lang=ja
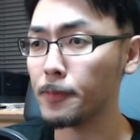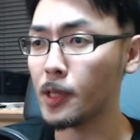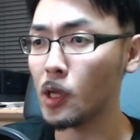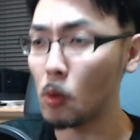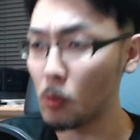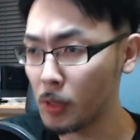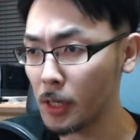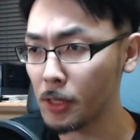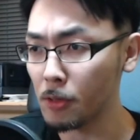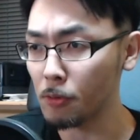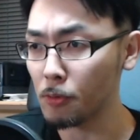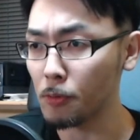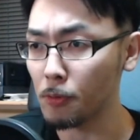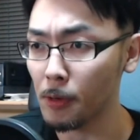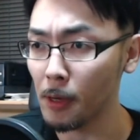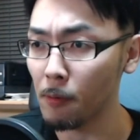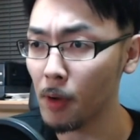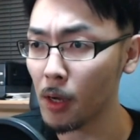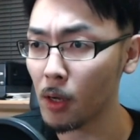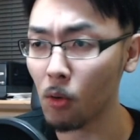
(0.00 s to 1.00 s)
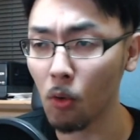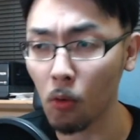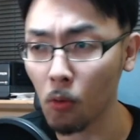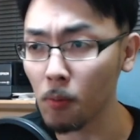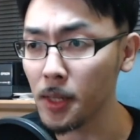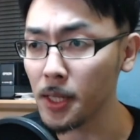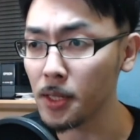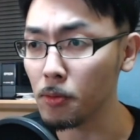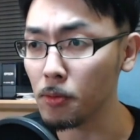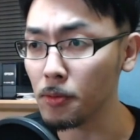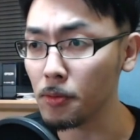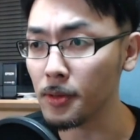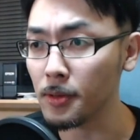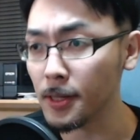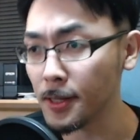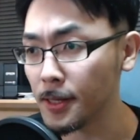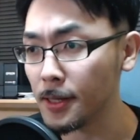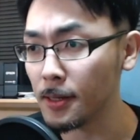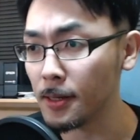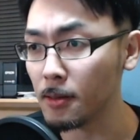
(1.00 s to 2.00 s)
今回の動画はここまでと
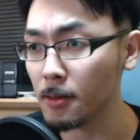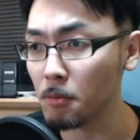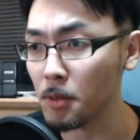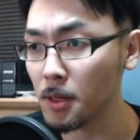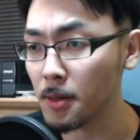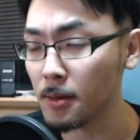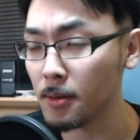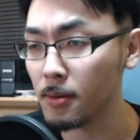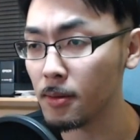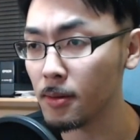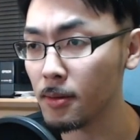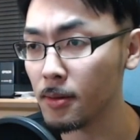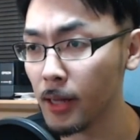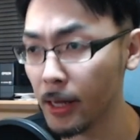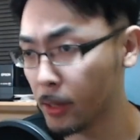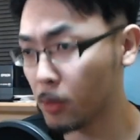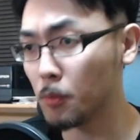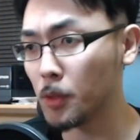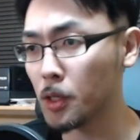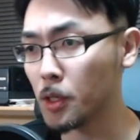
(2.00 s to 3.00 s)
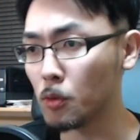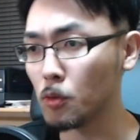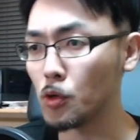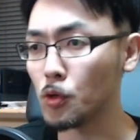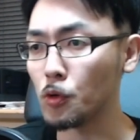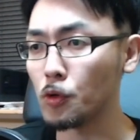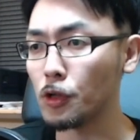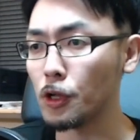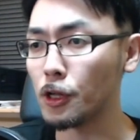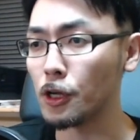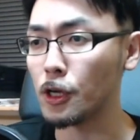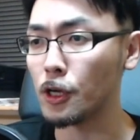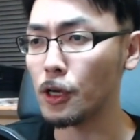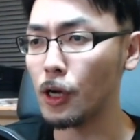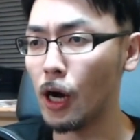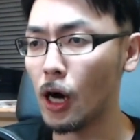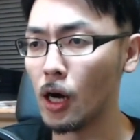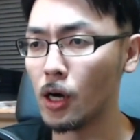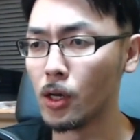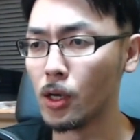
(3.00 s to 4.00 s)
させていただきます。最後までご視聴いただき
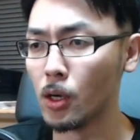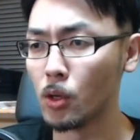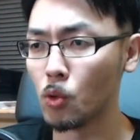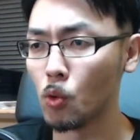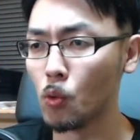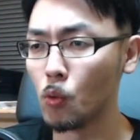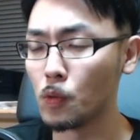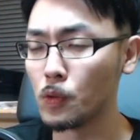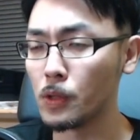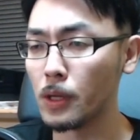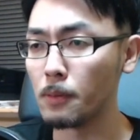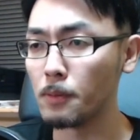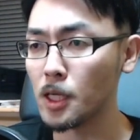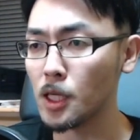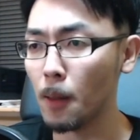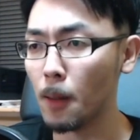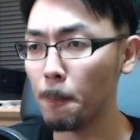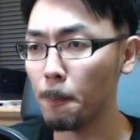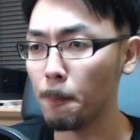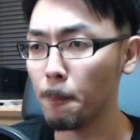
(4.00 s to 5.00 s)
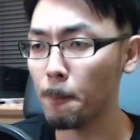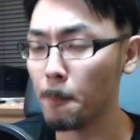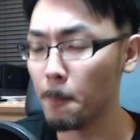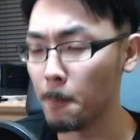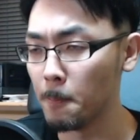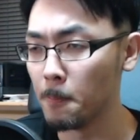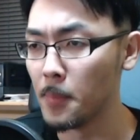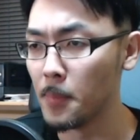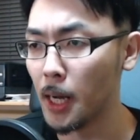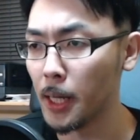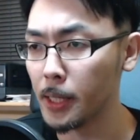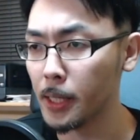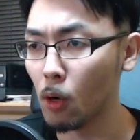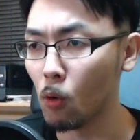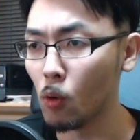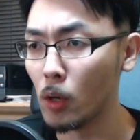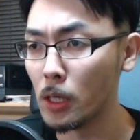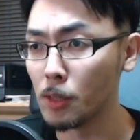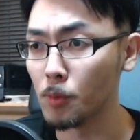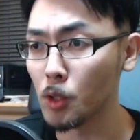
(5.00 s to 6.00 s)
ありがとうございました。また
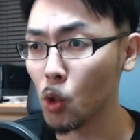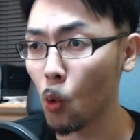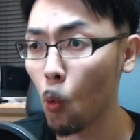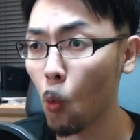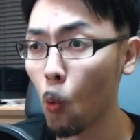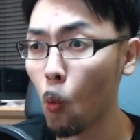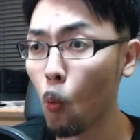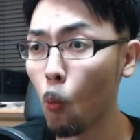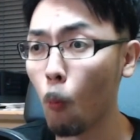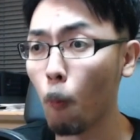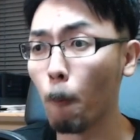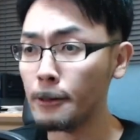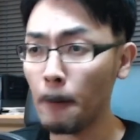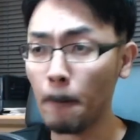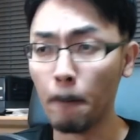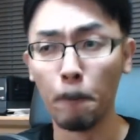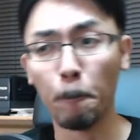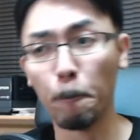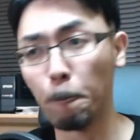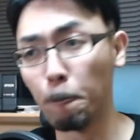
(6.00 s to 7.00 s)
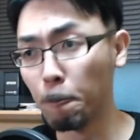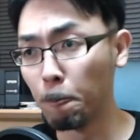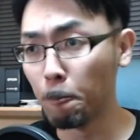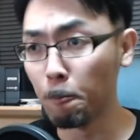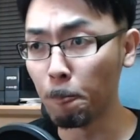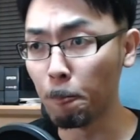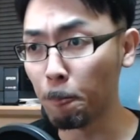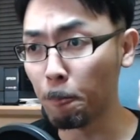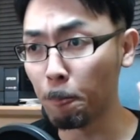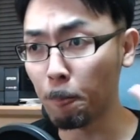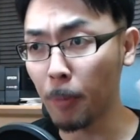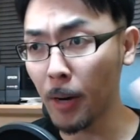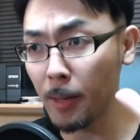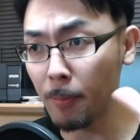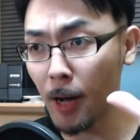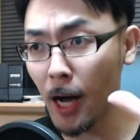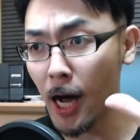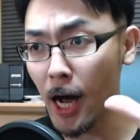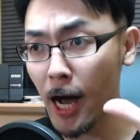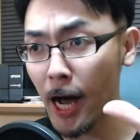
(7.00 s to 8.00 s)
お会いしましょう。
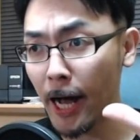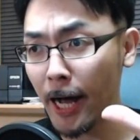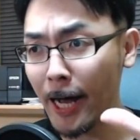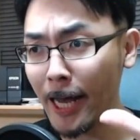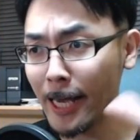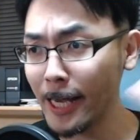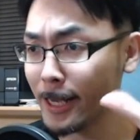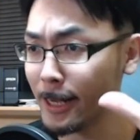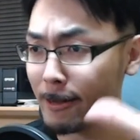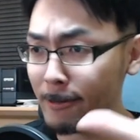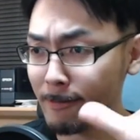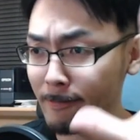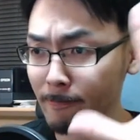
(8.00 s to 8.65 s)
バイバーイ